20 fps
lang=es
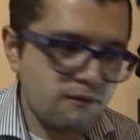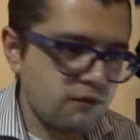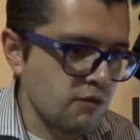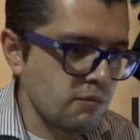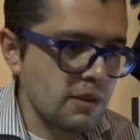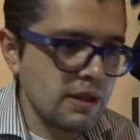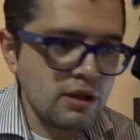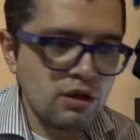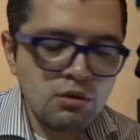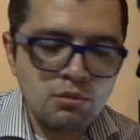la
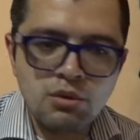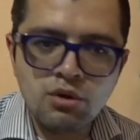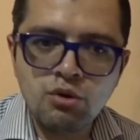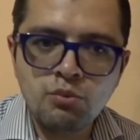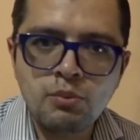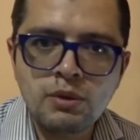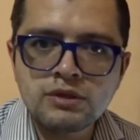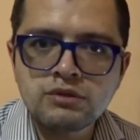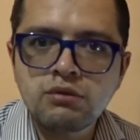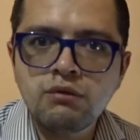forma de
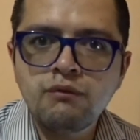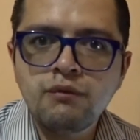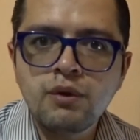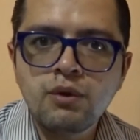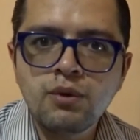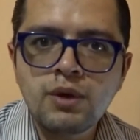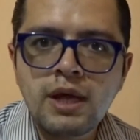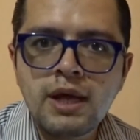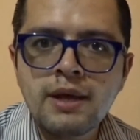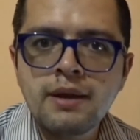cómo lo puedes
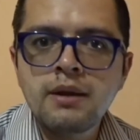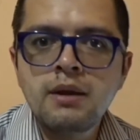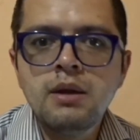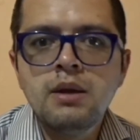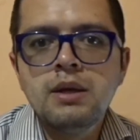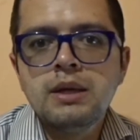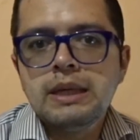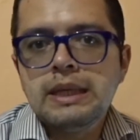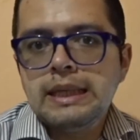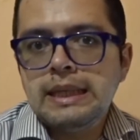configurar